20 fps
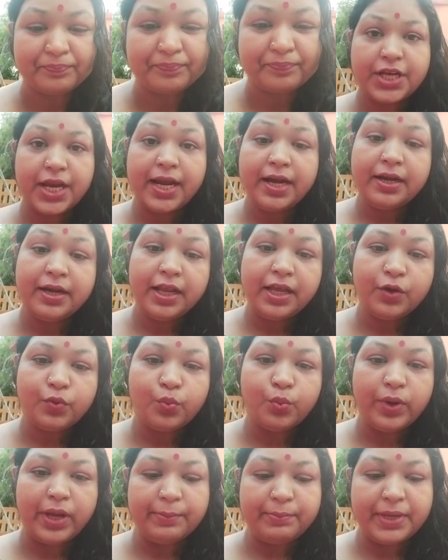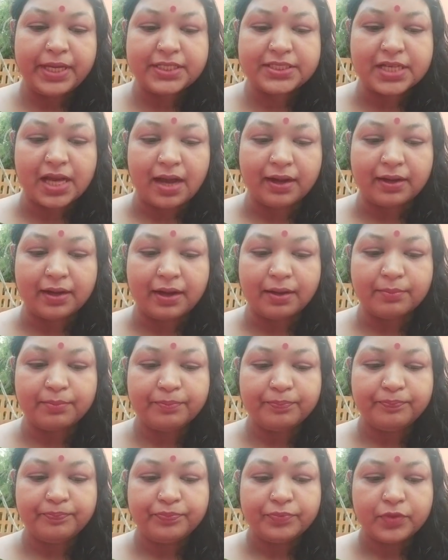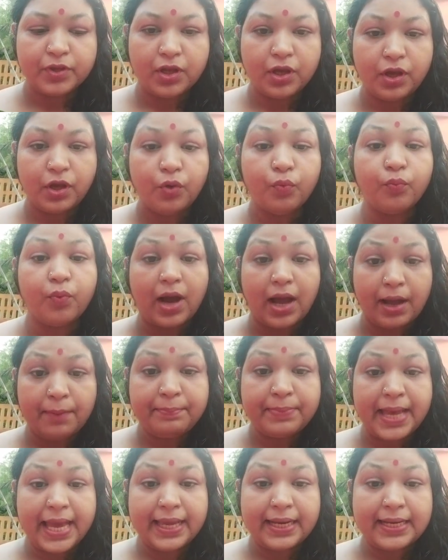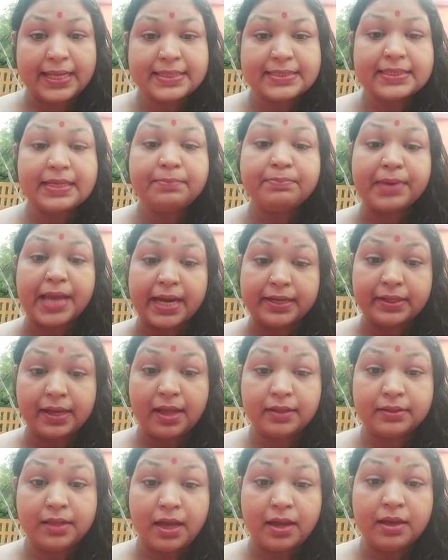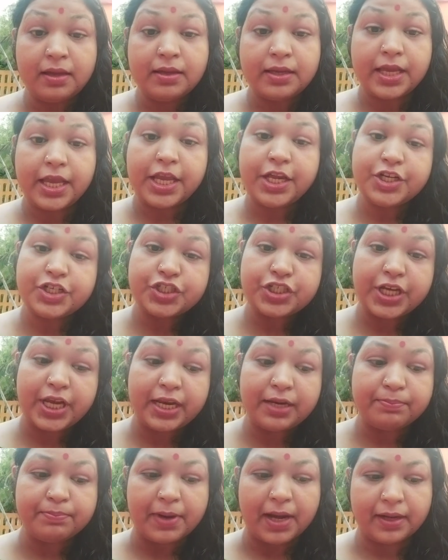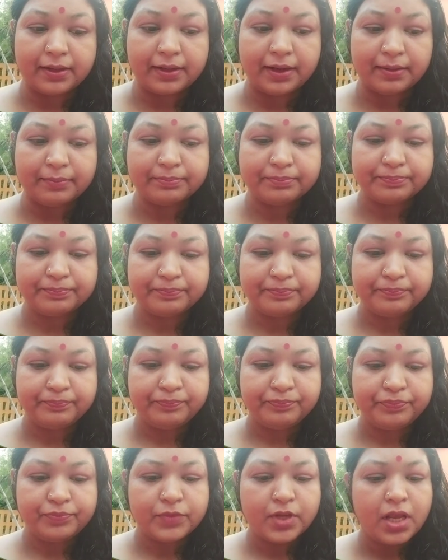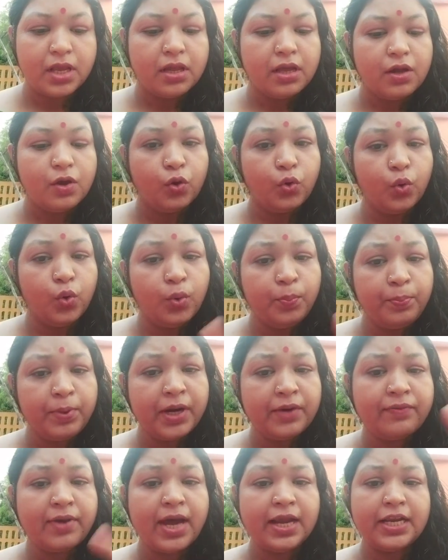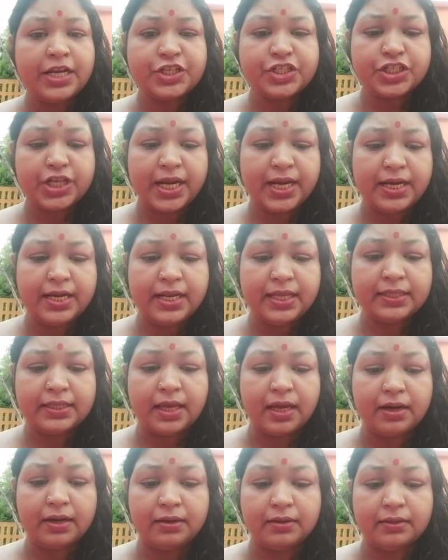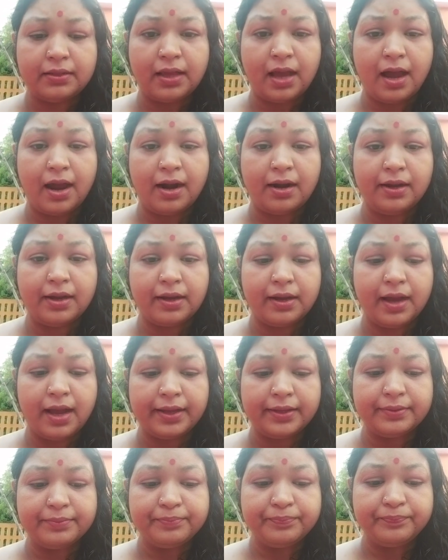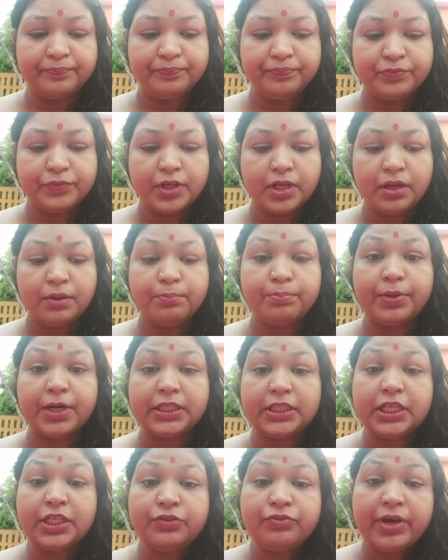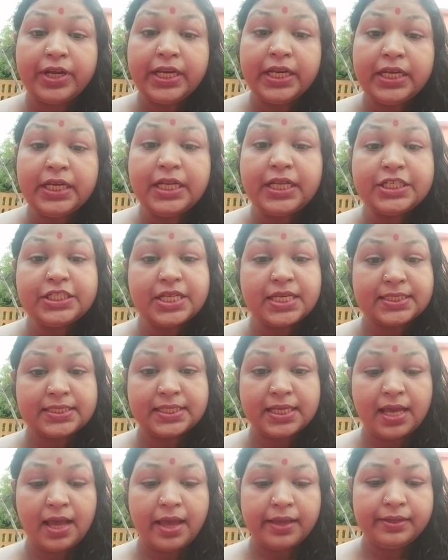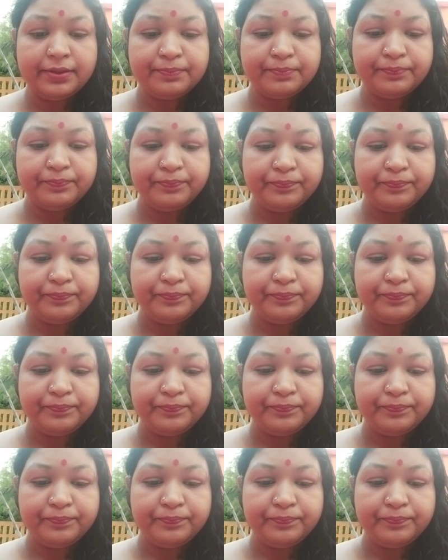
शेर ने कुएं में झाका वहाँ पहले से बैठा था एक शेर बाका ऊपर वाले शेर ने दहाड़ लगाई प्रतिध्वनि नीचे से आई